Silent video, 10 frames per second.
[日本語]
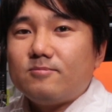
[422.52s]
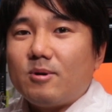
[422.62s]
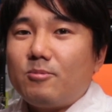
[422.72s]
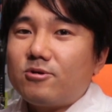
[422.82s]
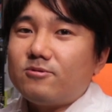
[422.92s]

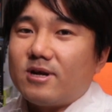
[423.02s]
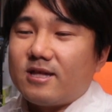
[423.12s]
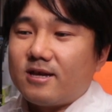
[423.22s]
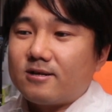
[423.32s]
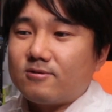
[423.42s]
まあ、僕は
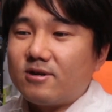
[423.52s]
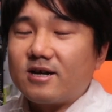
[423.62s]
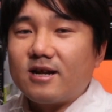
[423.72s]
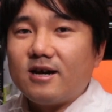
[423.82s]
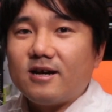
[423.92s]
ねこ
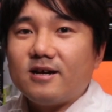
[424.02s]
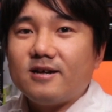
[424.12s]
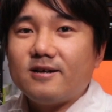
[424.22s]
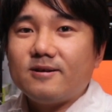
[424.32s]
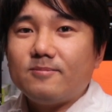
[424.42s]
れから
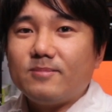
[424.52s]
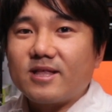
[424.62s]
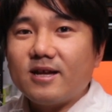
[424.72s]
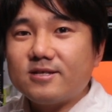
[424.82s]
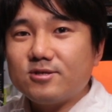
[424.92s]

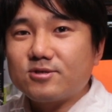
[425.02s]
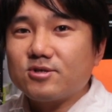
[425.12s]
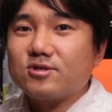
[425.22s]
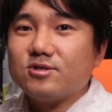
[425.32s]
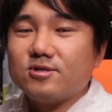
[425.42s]
またちょく
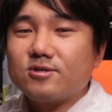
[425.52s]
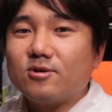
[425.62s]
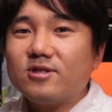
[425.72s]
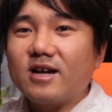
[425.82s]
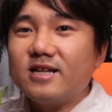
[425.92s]
ちょく
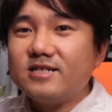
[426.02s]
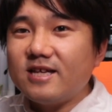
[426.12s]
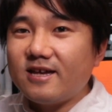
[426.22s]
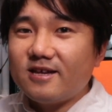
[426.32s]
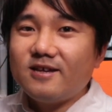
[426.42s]
こんな感じ
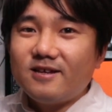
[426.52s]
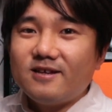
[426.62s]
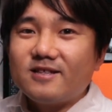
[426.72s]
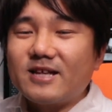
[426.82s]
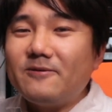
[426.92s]
で
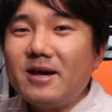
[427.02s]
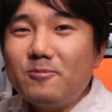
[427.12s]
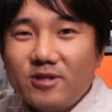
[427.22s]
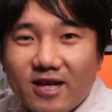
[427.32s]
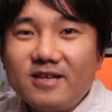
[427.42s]
たわい
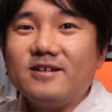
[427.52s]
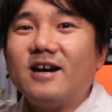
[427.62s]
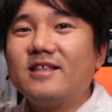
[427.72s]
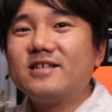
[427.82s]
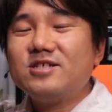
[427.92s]
もない
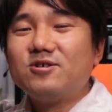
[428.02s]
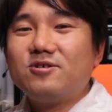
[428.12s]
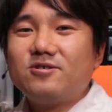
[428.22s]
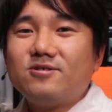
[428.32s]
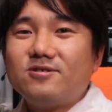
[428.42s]
話
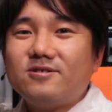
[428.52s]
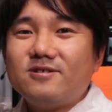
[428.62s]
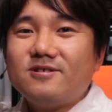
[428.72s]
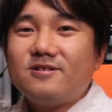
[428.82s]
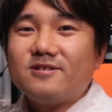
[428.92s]
を
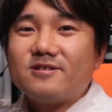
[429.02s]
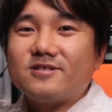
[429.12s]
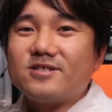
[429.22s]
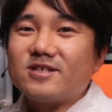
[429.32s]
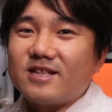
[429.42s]

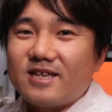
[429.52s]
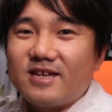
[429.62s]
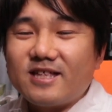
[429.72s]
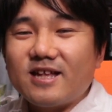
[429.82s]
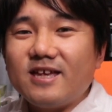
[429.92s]
続けて
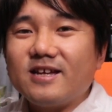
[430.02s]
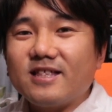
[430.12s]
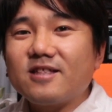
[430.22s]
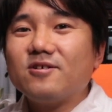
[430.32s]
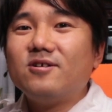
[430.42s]
いけたらいい
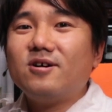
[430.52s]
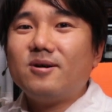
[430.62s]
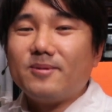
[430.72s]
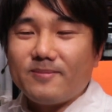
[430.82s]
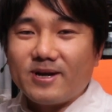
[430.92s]
かなと
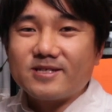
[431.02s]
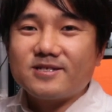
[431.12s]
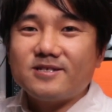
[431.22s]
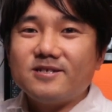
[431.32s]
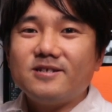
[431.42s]
思いま
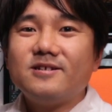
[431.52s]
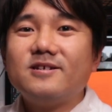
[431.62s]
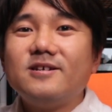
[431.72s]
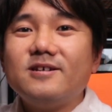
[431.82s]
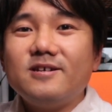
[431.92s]
す。
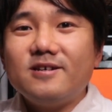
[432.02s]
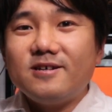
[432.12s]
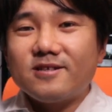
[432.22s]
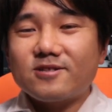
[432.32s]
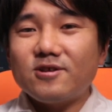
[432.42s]

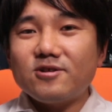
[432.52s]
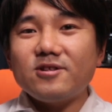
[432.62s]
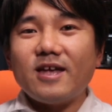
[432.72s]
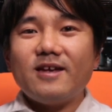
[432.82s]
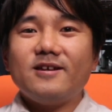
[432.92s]
というこ
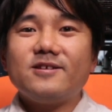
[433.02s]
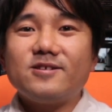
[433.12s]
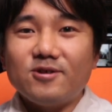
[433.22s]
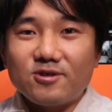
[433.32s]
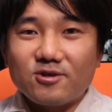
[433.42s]
とで
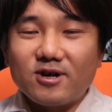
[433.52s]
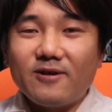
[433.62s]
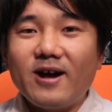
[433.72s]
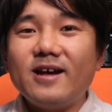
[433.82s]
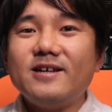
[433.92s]
今日の動
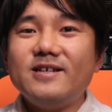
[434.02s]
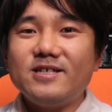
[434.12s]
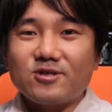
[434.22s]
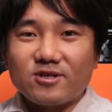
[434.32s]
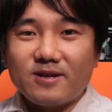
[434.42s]
画は以
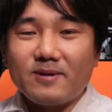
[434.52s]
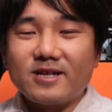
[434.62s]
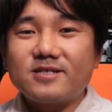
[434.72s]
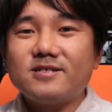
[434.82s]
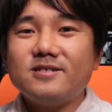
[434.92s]
上となり
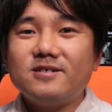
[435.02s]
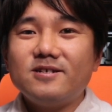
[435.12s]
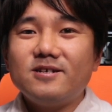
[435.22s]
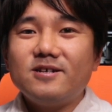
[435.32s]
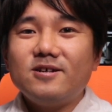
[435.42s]
ます
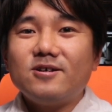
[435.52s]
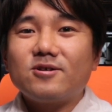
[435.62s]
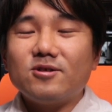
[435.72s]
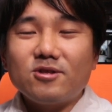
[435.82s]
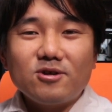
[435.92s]

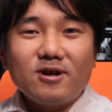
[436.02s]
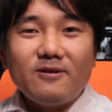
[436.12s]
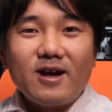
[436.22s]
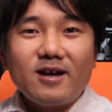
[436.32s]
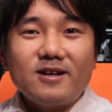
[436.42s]
この動画
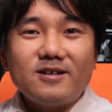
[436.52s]
は